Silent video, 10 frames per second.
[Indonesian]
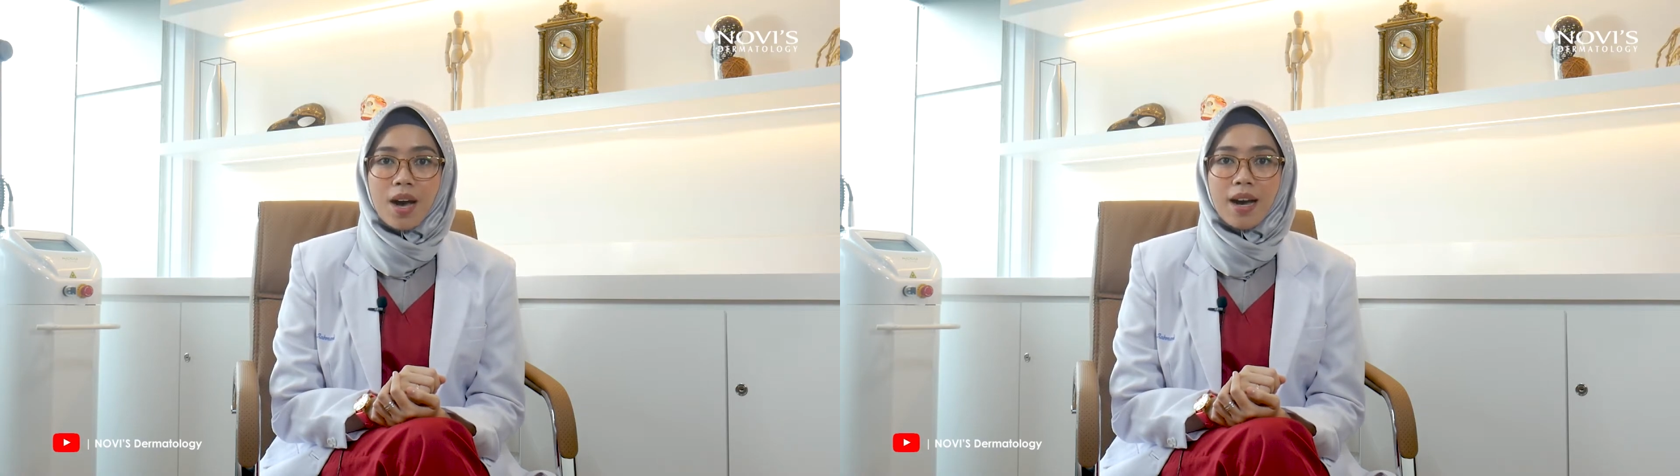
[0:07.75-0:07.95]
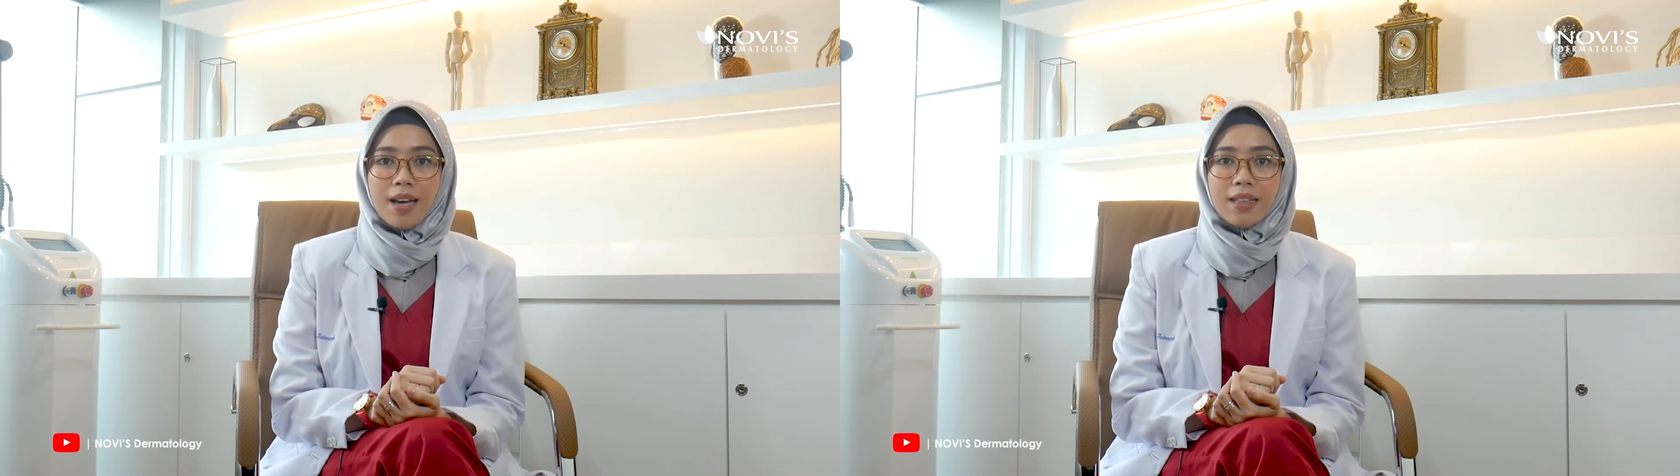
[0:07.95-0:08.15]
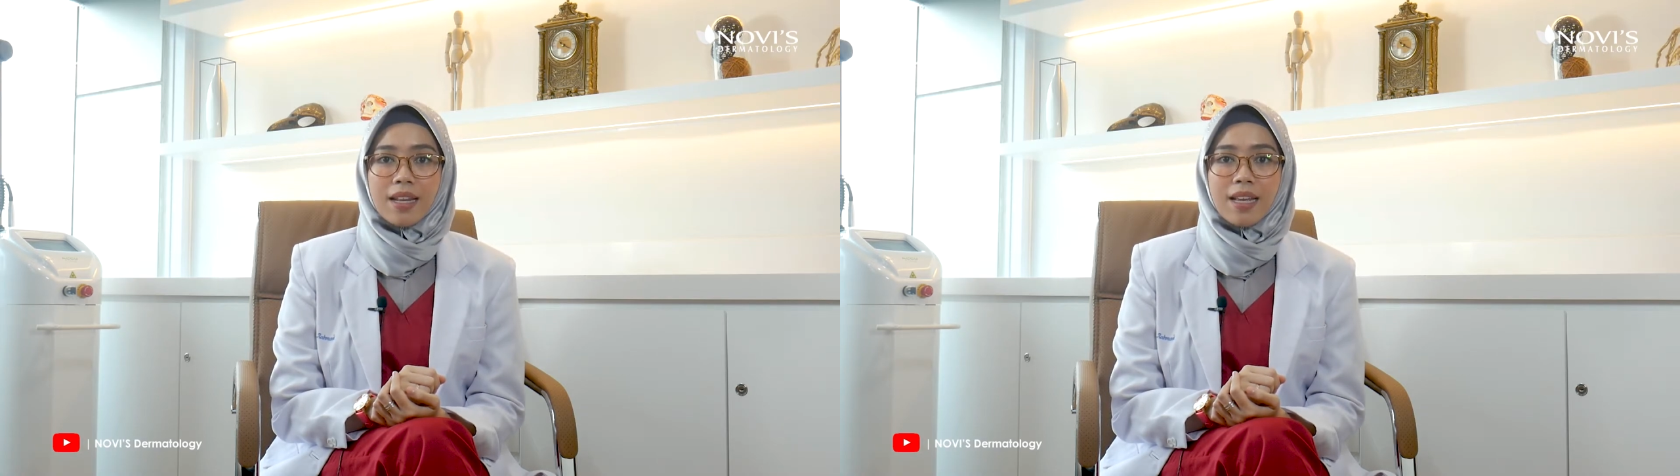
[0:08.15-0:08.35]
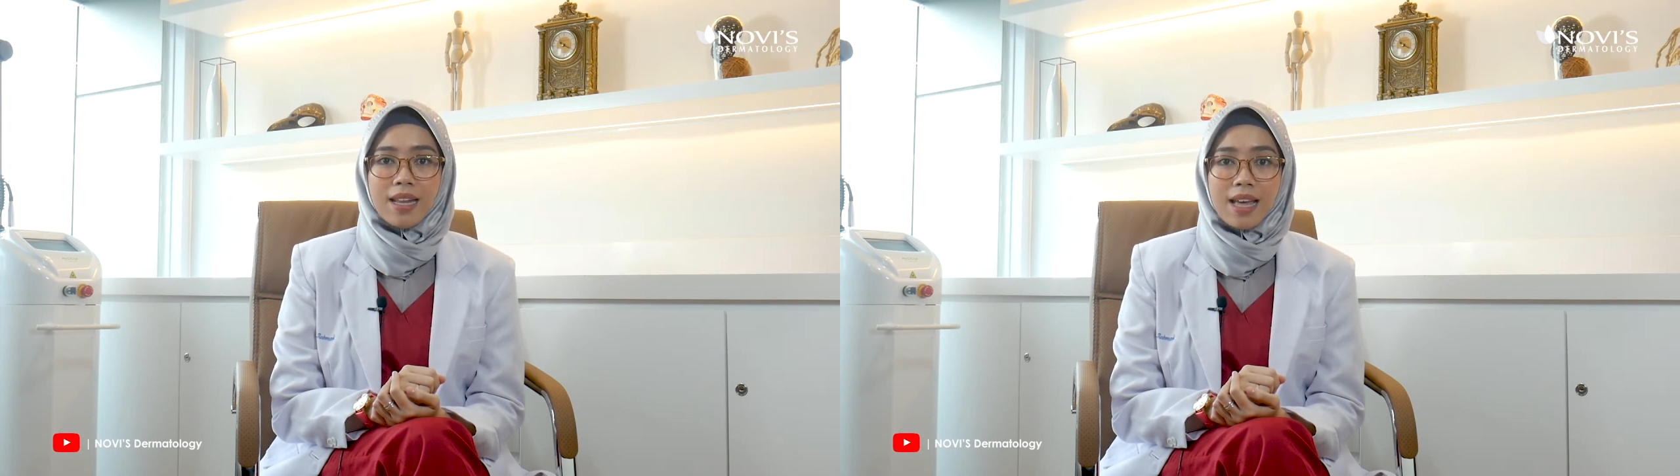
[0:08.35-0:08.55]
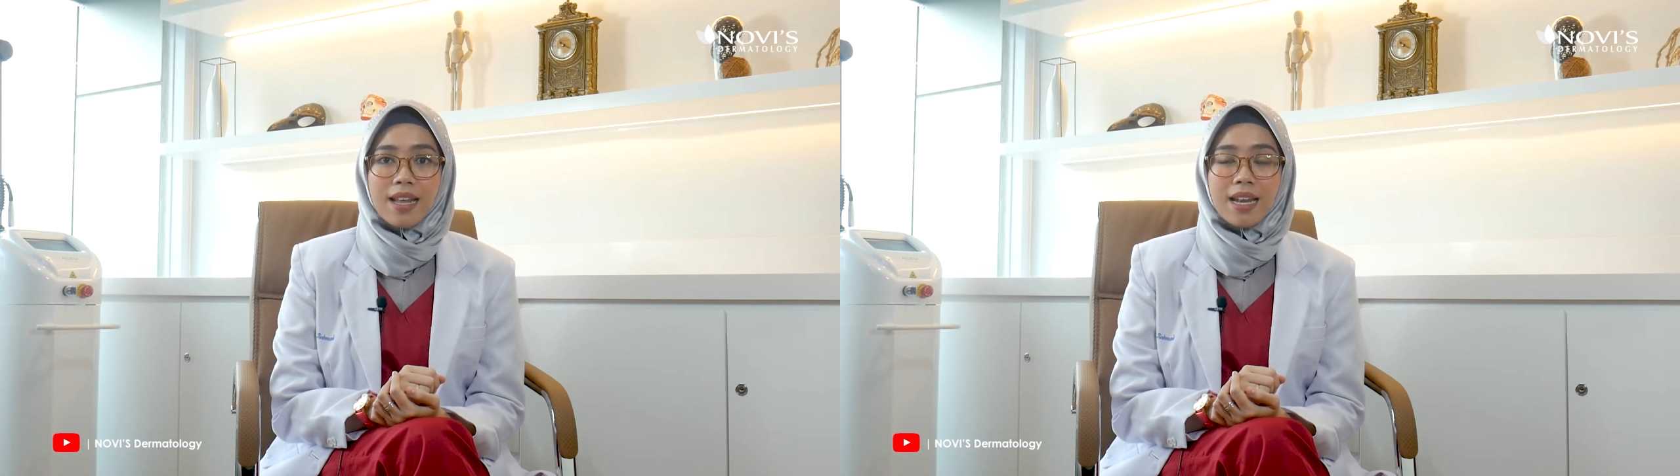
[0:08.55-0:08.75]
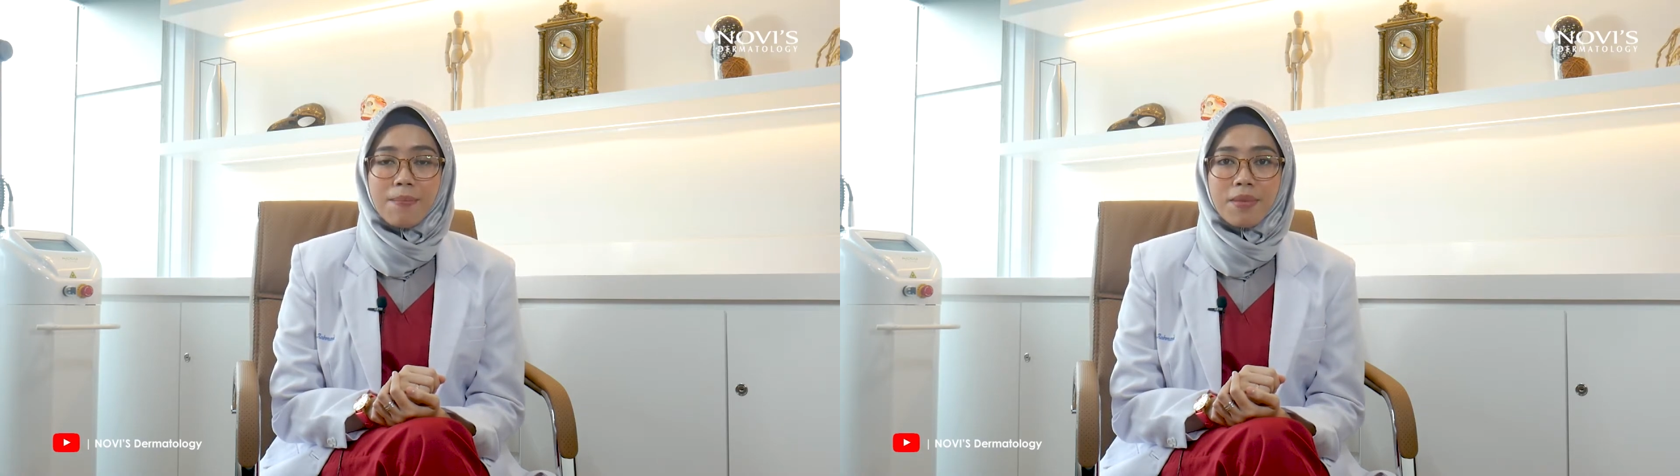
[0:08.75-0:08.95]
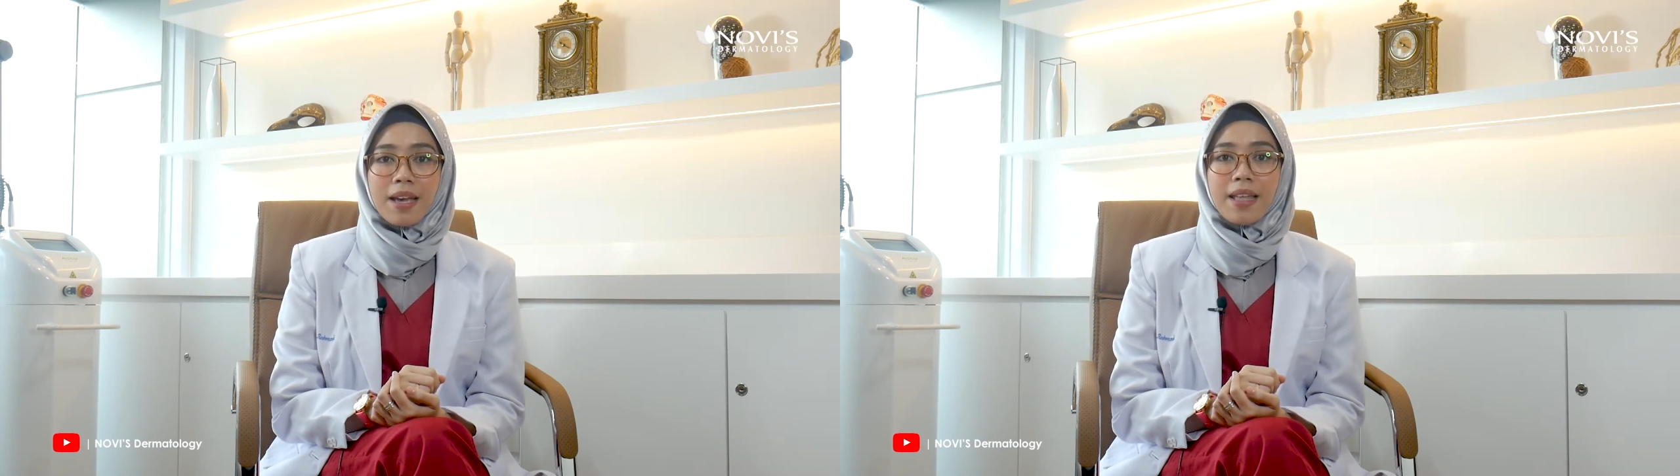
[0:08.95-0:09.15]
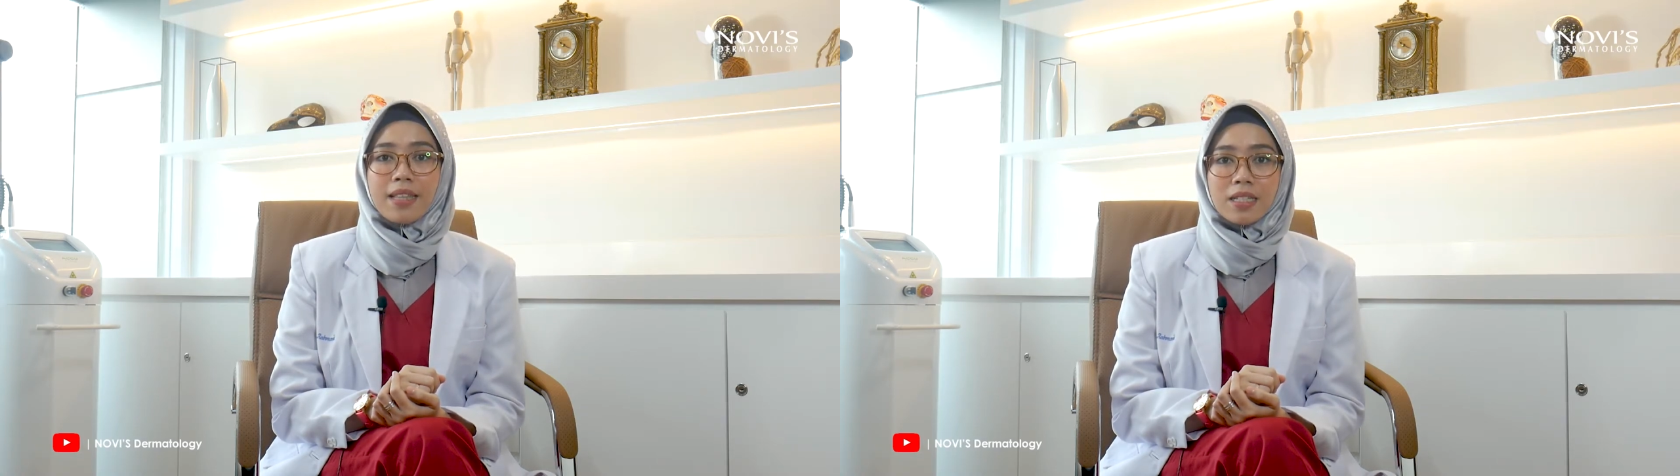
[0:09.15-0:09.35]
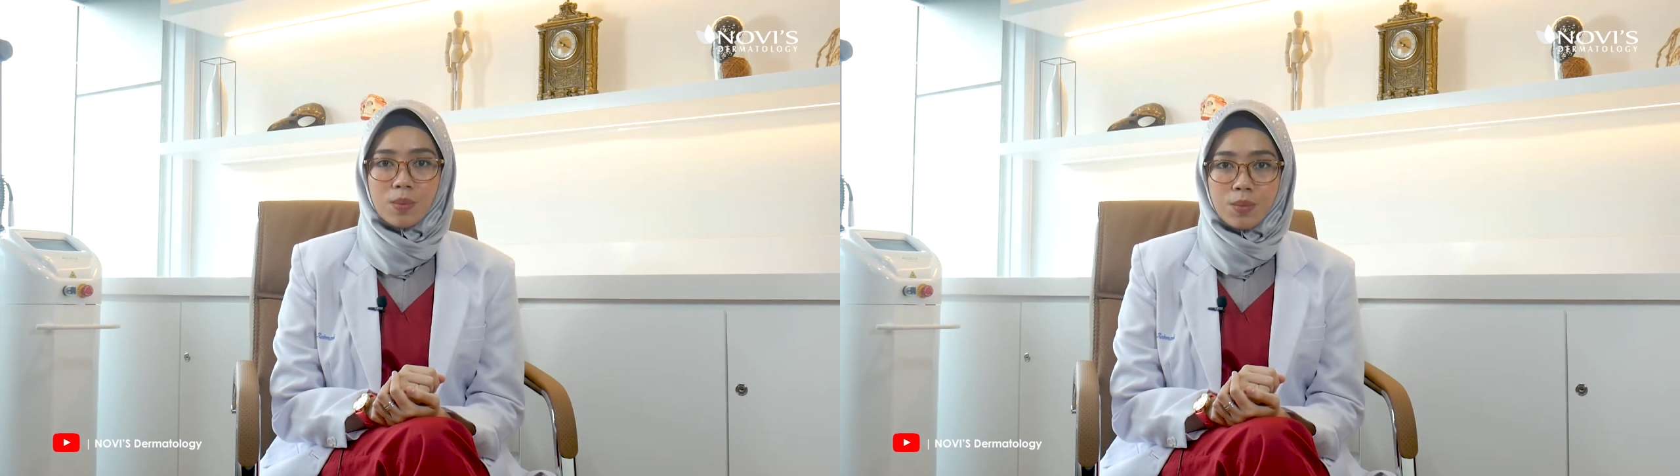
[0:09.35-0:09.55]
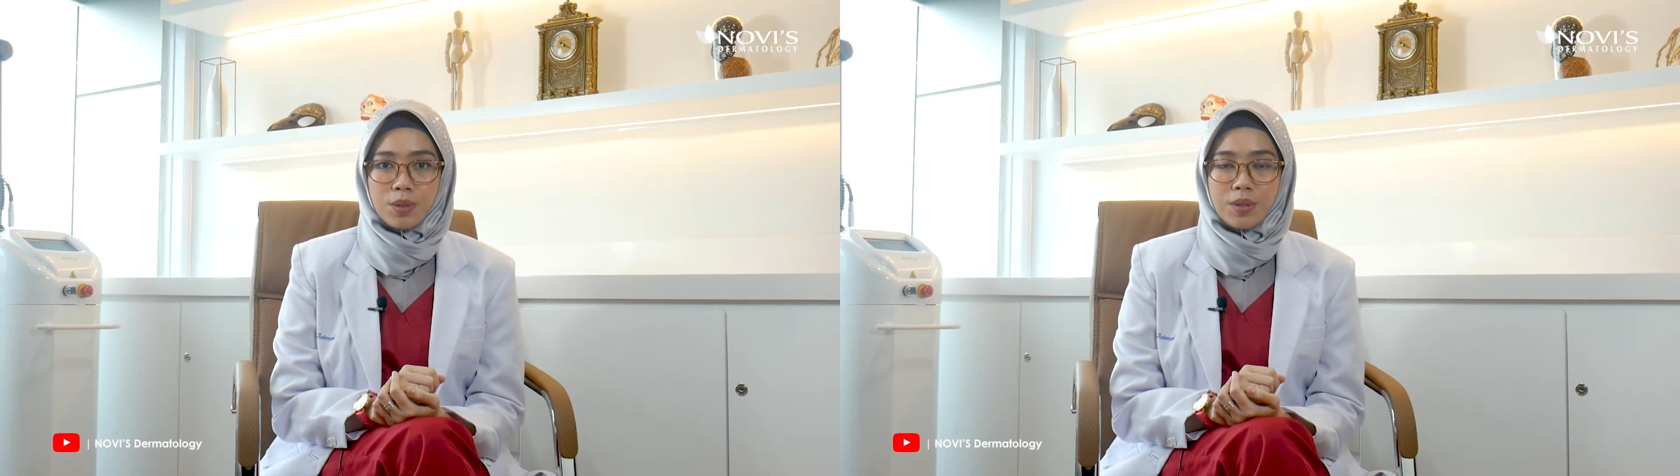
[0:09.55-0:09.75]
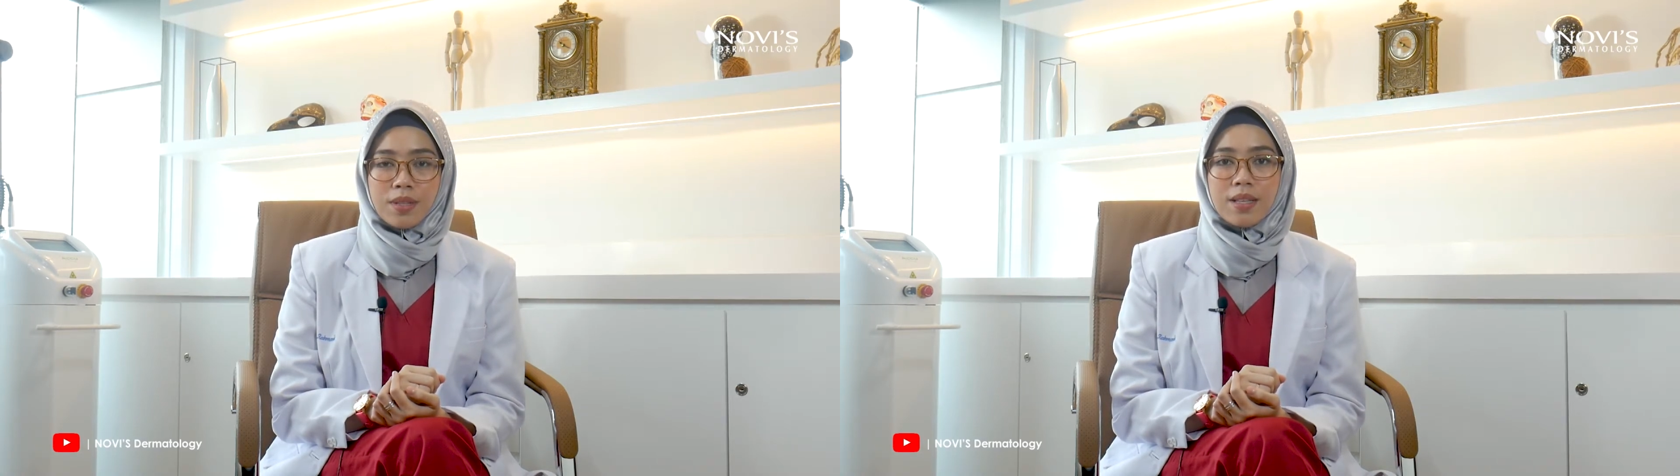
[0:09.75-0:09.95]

agar terhindar dari penyakit tersebut.